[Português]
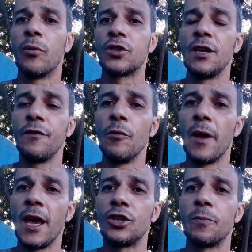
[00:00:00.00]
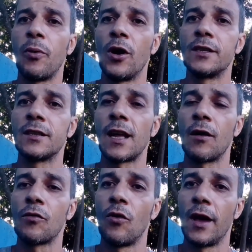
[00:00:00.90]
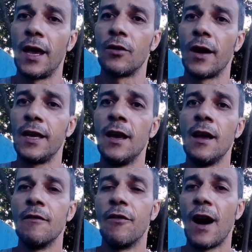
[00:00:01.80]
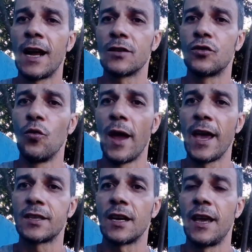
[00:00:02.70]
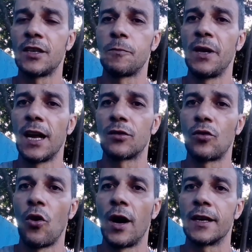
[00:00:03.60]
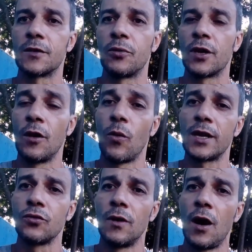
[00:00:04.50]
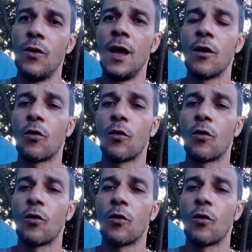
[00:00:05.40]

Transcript: possivelmente pode estar tá ocorrendo aí várias doenças respiratórias, porque o azulão,